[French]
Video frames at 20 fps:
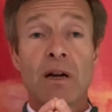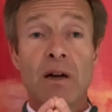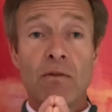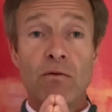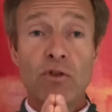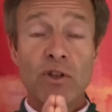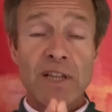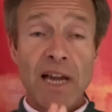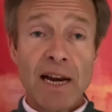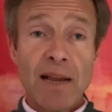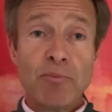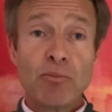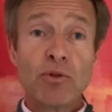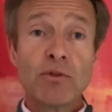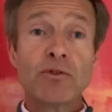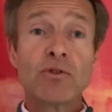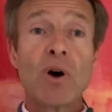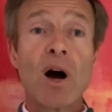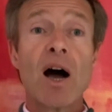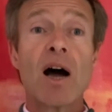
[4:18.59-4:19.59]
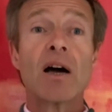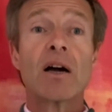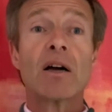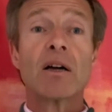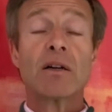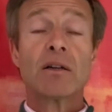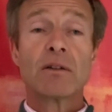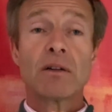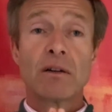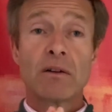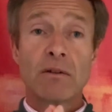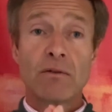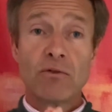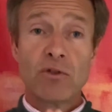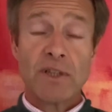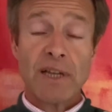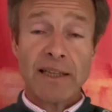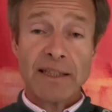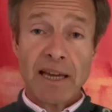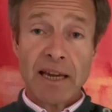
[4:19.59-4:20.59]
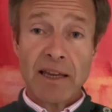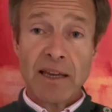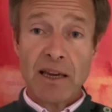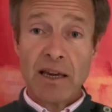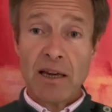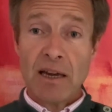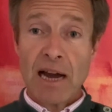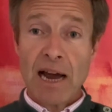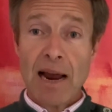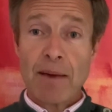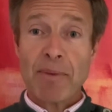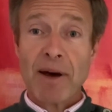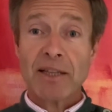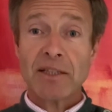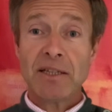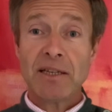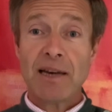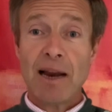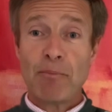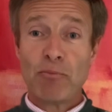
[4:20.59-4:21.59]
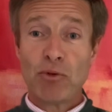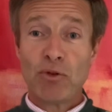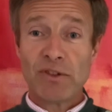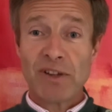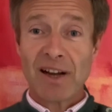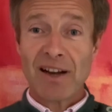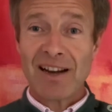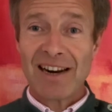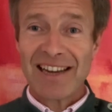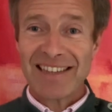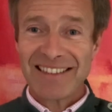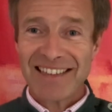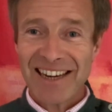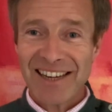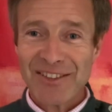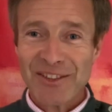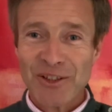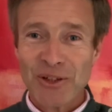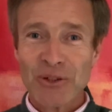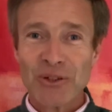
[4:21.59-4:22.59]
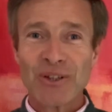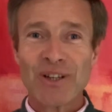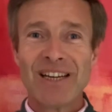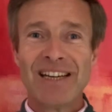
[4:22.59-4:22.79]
vous allez pouvoir vous attaquer à la partie la plus intéressante,